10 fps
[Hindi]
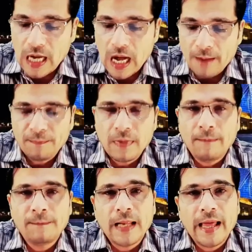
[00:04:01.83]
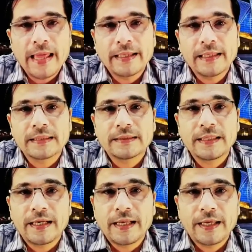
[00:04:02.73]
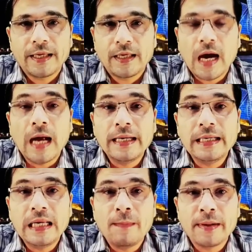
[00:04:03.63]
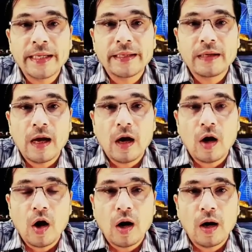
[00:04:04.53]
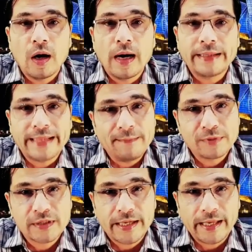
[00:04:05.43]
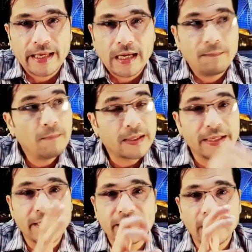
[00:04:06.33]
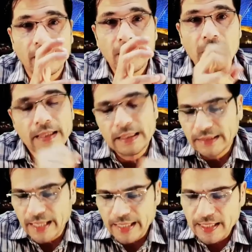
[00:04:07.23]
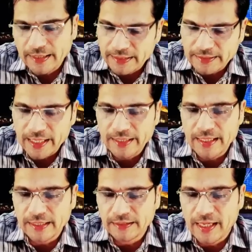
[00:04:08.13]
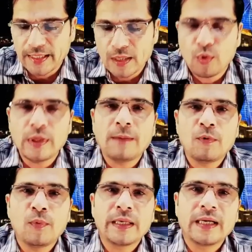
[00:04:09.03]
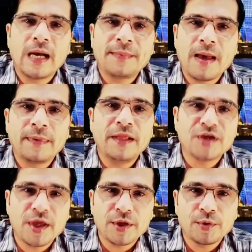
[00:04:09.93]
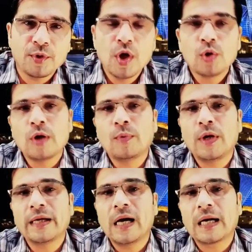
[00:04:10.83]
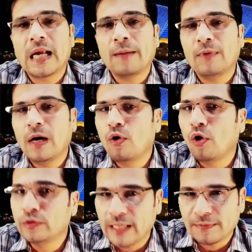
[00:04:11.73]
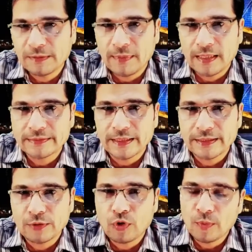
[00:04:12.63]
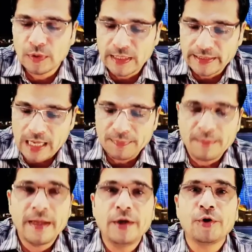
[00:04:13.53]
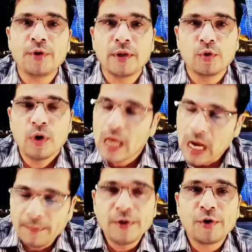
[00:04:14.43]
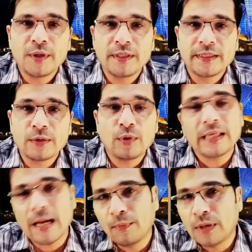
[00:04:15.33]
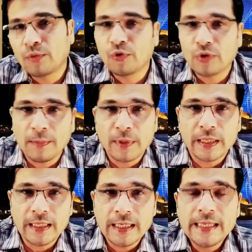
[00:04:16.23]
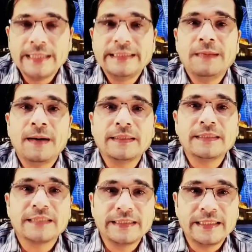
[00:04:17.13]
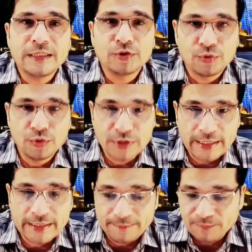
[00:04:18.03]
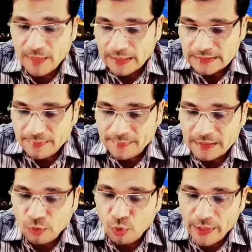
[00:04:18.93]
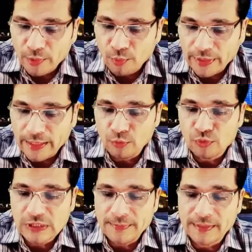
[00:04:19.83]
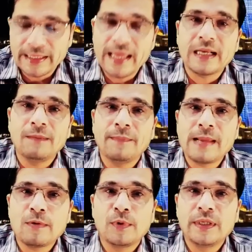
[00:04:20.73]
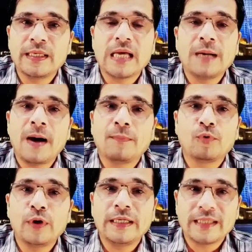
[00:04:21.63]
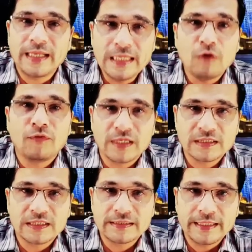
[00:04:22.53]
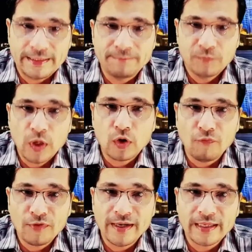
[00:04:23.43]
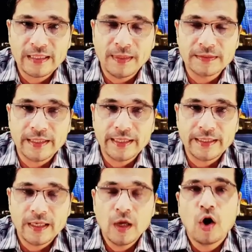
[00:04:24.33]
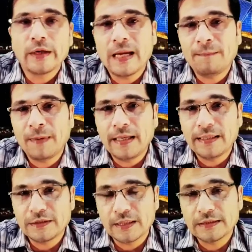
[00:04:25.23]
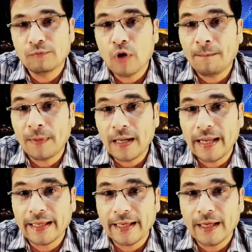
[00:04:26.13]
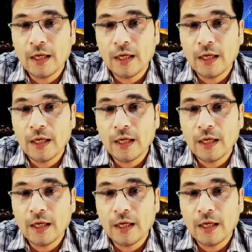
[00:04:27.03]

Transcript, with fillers: आप अप्लाई करते रहें अनलिमिटेड अटैम्प्ट uh, करेंगे आप मकड़ी की तरह करते रहेंगे करते रहेंगे करते रहेंगे कोई आपको बोलेगा हमें हाँ, आप नहीं चाहिए हो कोई बोलेगा अगर आप वहाँ होते आपसे बात करते कोई बोलता कि आप हमें इंटरव्यू दे दो आप इंटरव्यू दे देंगे कोई क्या बोले कोई क्या बोलेगा ये बातें चलती ना शुरू हो जाएंगी जब ये बातें हो रही होंगी तो उसके बाद एक कंपनी आपको बोलेगी कि हम आपको इतना ही ऑफर कर सकते हैं एक ऑफर लेटर की बात करेंगे और ये आप पढ़ लीजिए जब वो आप पढ़ लेंगे